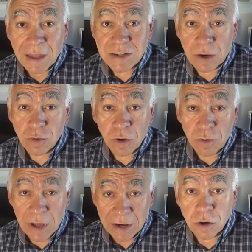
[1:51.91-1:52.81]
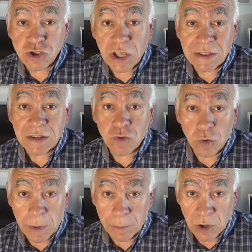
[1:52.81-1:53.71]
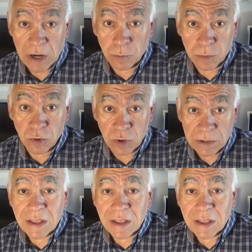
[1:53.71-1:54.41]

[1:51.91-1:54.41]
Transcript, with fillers: En segundo lugar, no sientas culpa por la ruptura.